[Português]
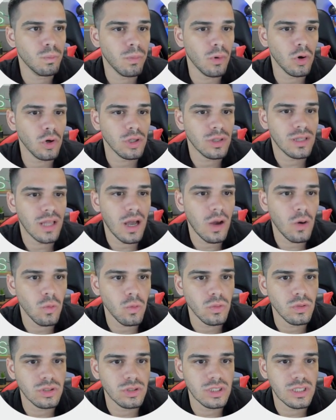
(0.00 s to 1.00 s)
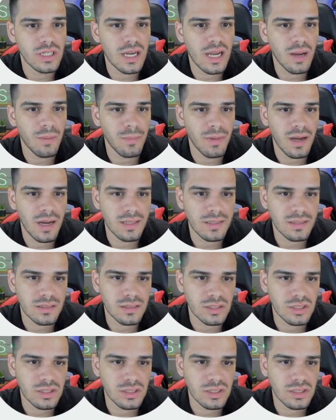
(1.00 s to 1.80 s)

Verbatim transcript: portal de camadas